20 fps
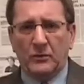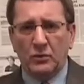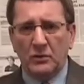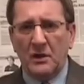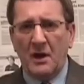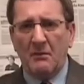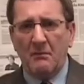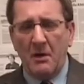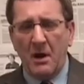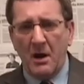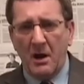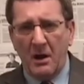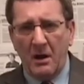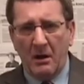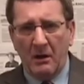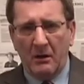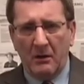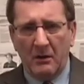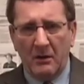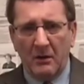Tout
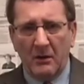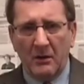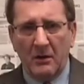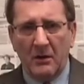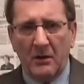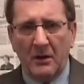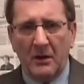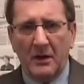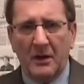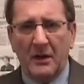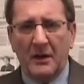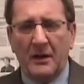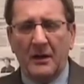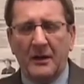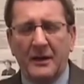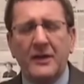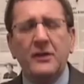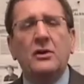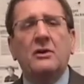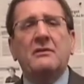d'abord,
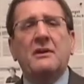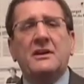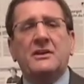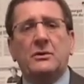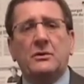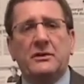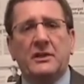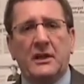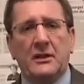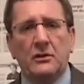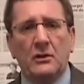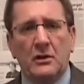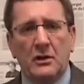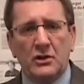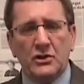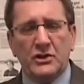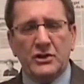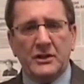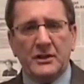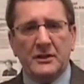l'innovation
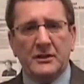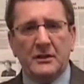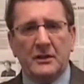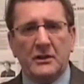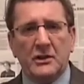technologique,